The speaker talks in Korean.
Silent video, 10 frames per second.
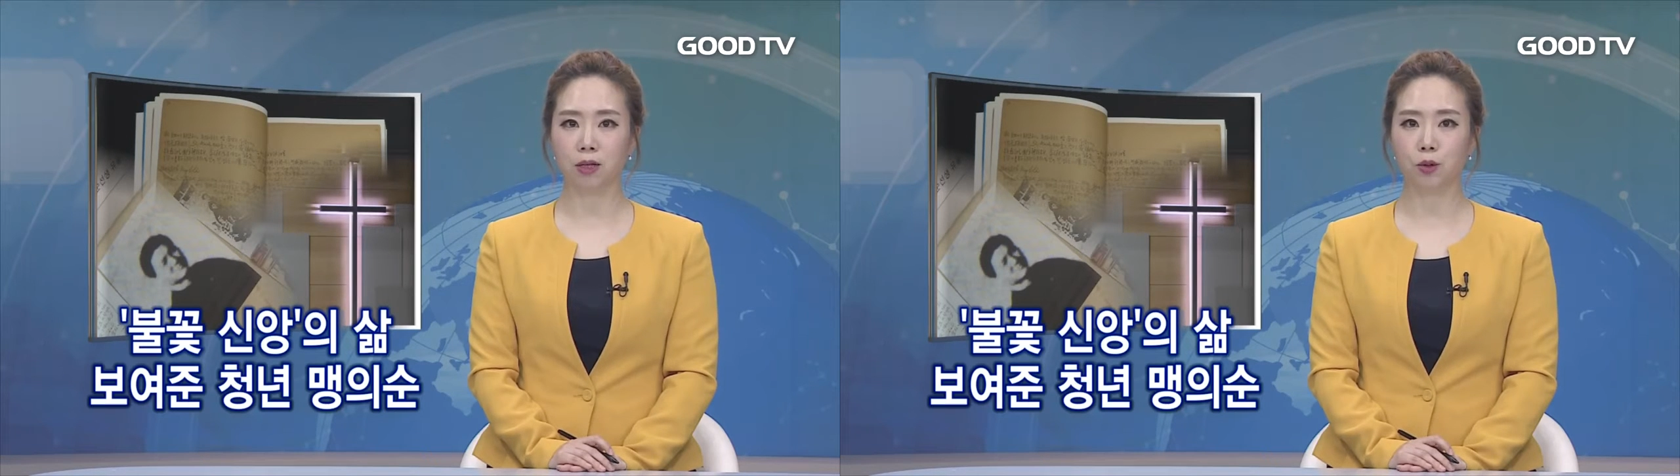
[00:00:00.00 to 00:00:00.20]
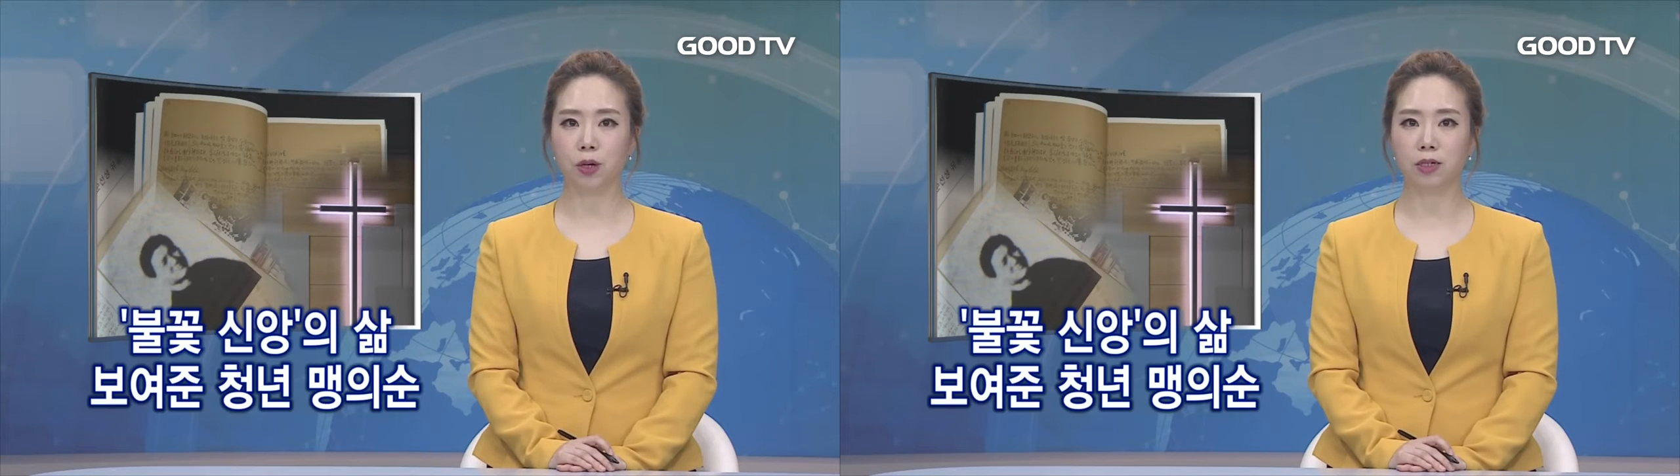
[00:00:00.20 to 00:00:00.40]

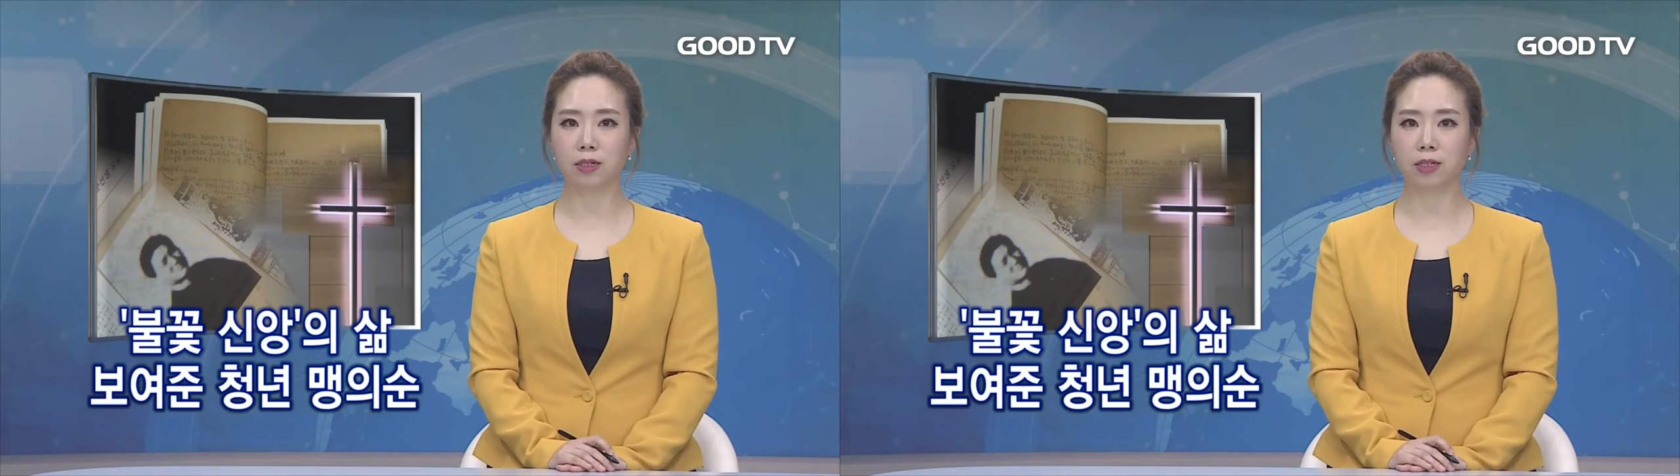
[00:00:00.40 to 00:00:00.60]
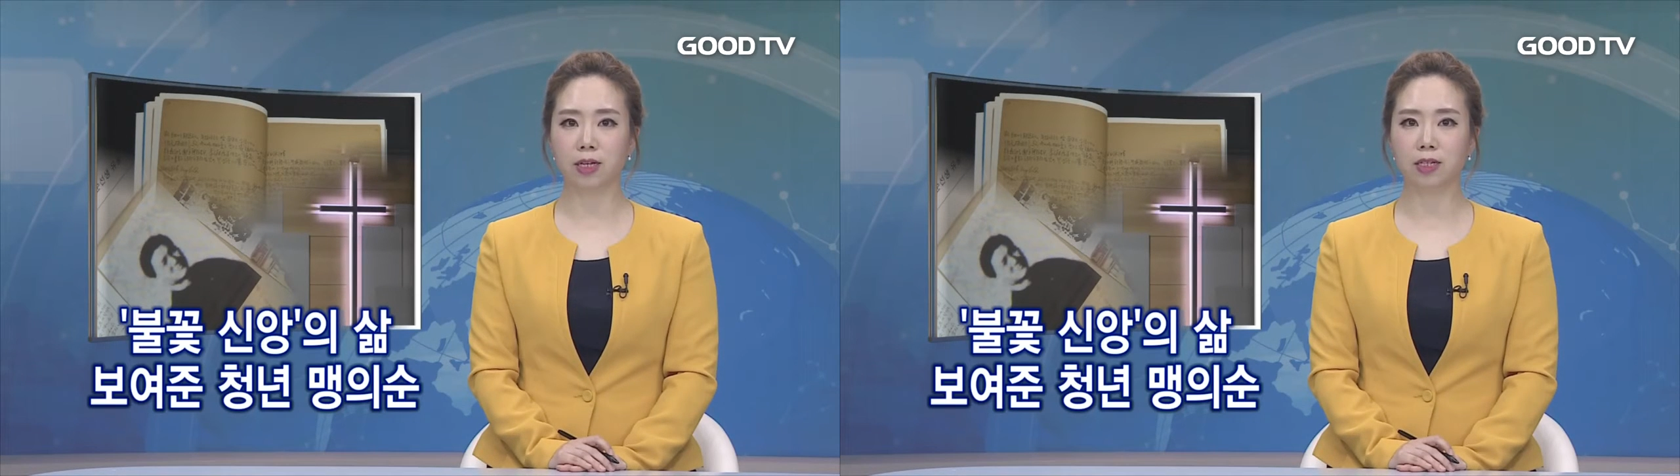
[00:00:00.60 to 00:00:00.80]

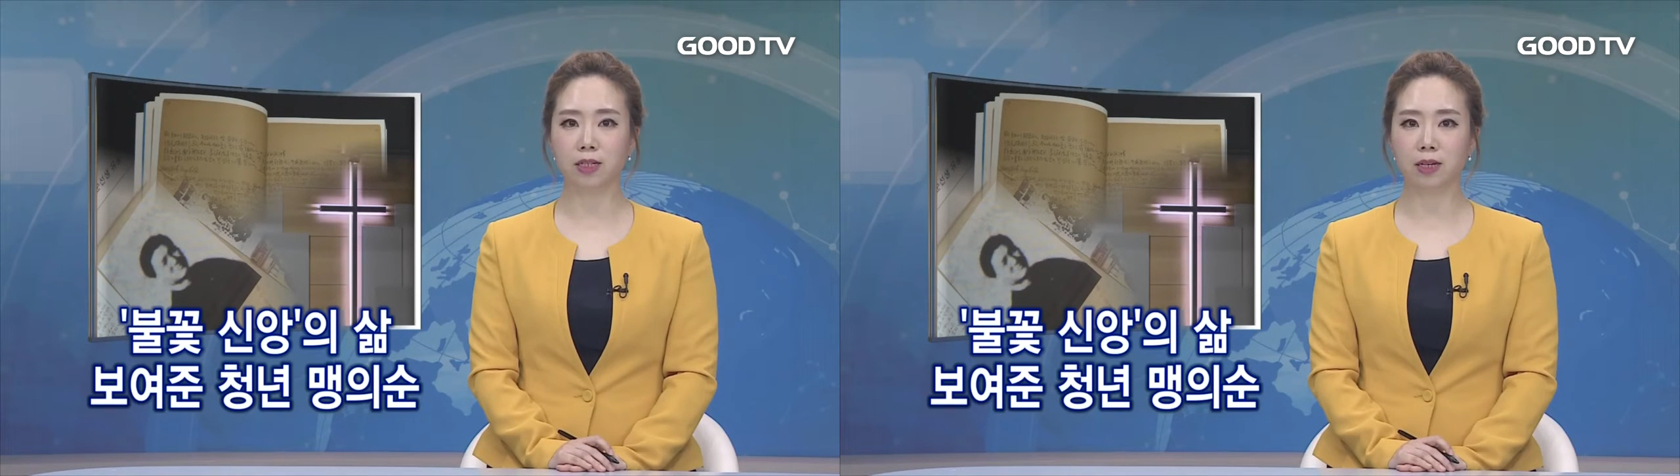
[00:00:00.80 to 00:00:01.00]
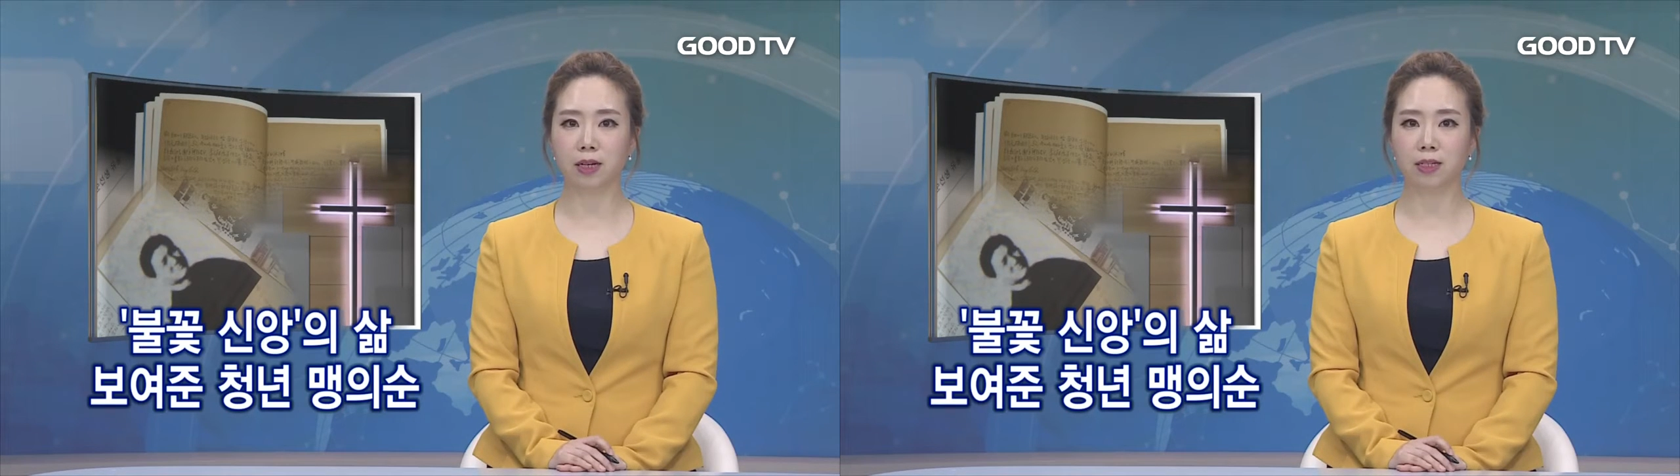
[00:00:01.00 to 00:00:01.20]
최근
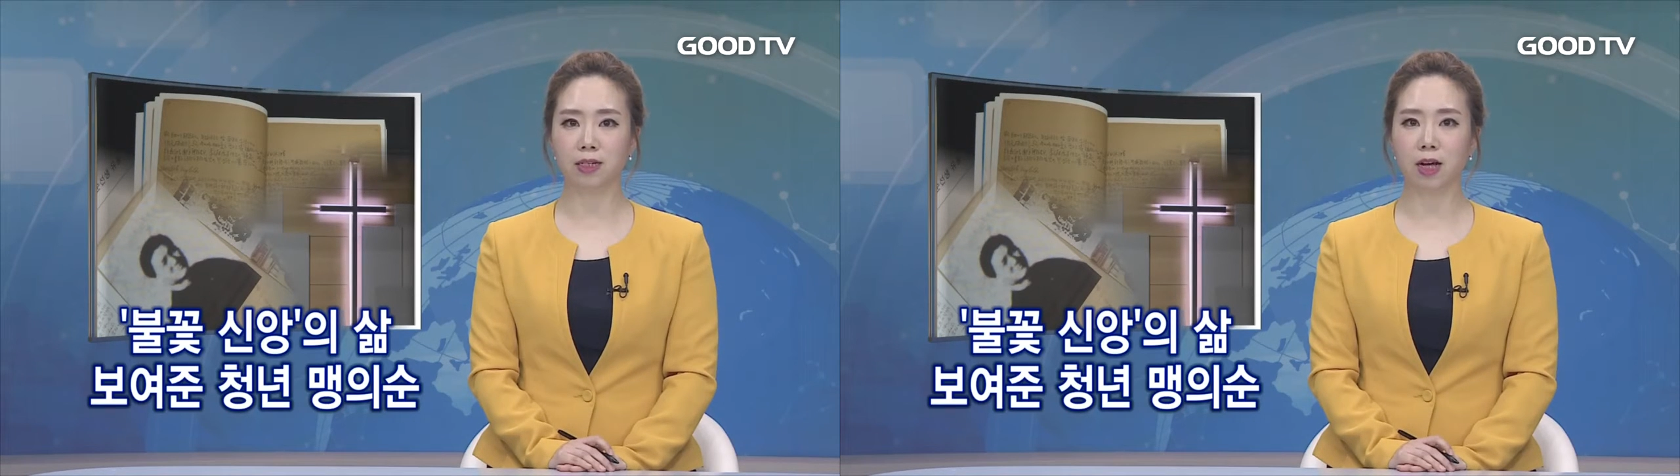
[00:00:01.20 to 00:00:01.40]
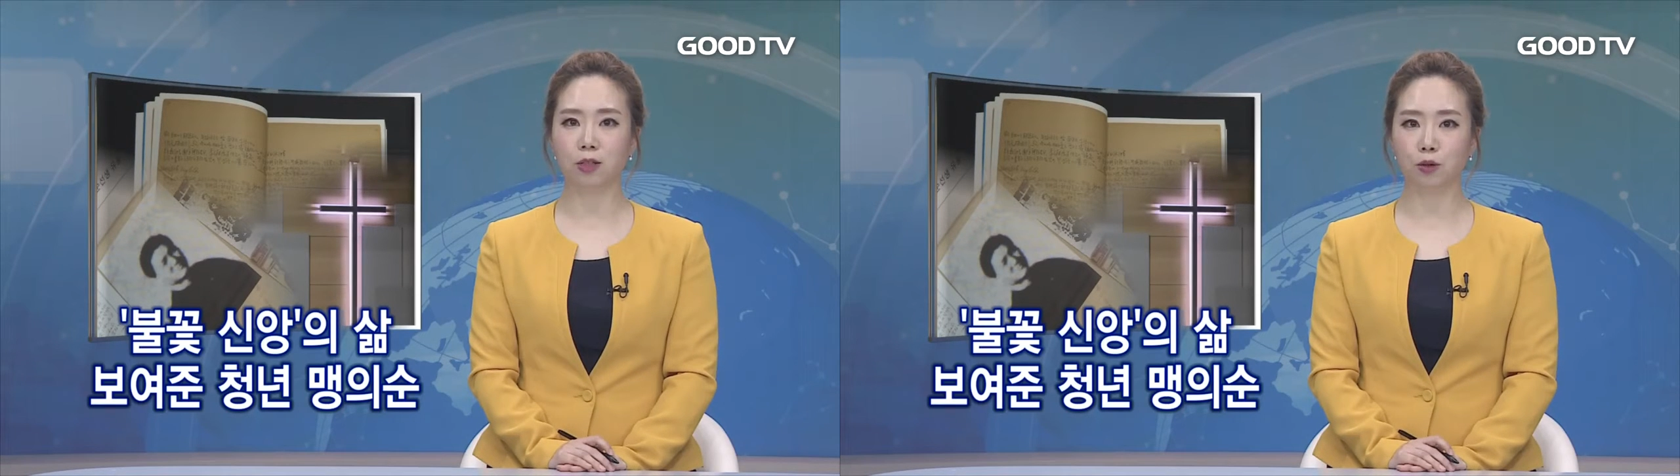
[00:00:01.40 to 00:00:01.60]
제자들이 기증한